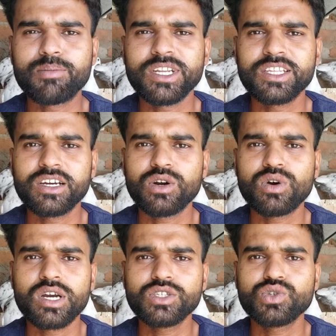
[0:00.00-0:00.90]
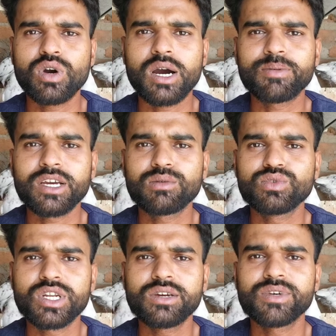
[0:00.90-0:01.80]
आपने देखा होगा कि जो आपके
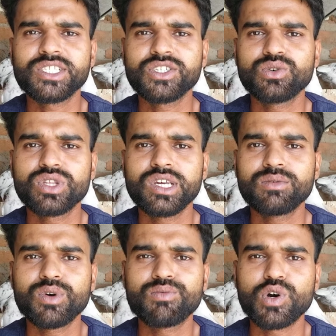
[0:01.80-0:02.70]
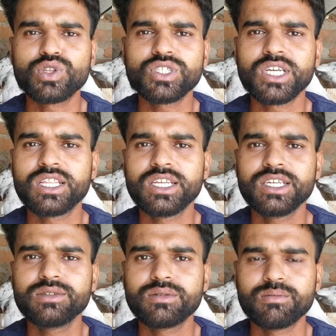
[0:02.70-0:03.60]
कबूतर के बच्चे होते हैं वो बहुत ही जल्दी
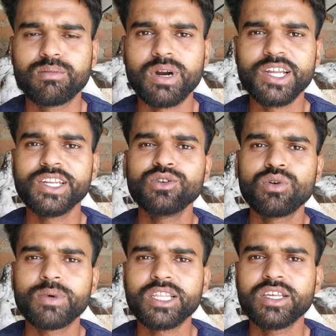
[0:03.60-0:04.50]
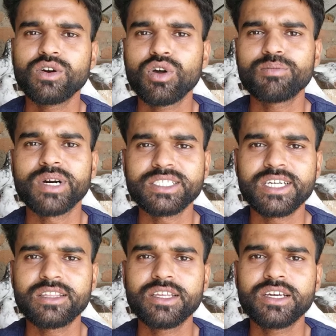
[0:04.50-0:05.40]
बड़े नहीं हो पाते और मर
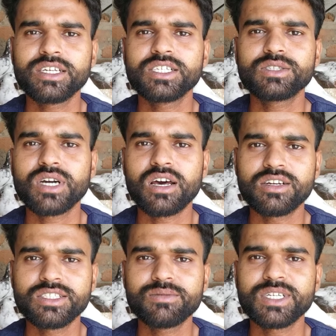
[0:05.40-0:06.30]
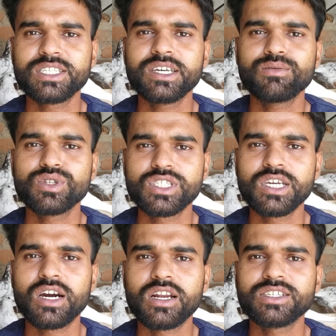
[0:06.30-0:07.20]
जाते हैं किस कारण से मरते हैं वो इसी
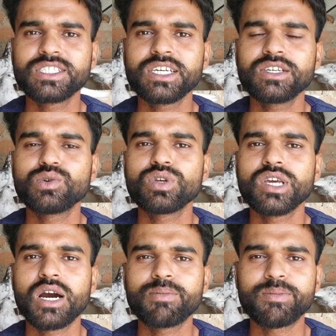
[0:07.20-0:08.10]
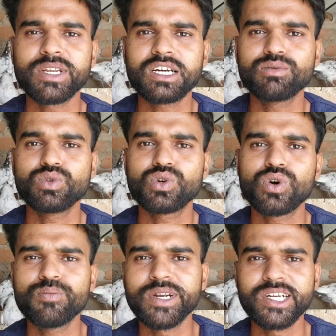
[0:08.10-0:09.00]
कारण से क्योंकि आप अपने कबूतरों
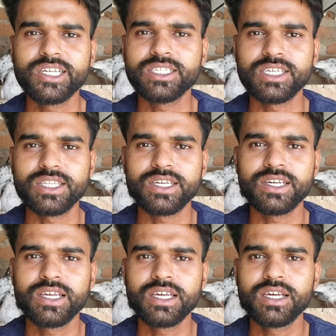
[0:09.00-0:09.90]
को मिट्टी नहीं देते